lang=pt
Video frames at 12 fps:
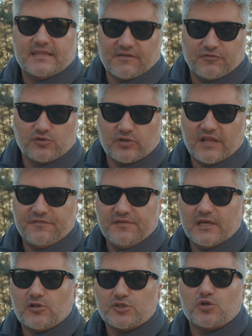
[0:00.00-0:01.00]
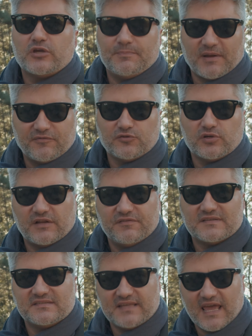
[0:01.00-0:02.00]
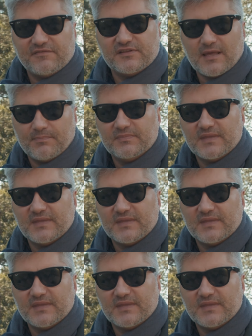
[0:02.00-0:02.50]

da fotografia. Lógico que para fotografia serve